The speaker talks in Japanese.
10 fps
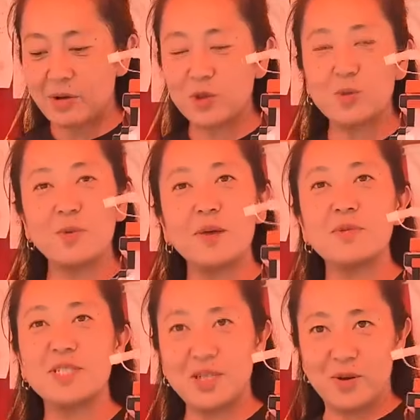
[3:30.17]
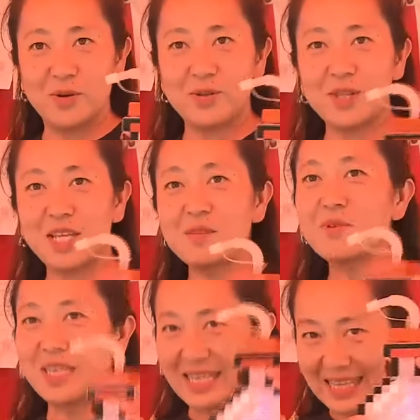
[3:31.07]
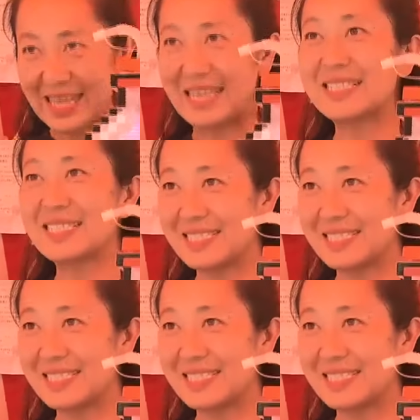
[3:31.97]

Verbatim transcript: 子供はもちろん大人にも人気です。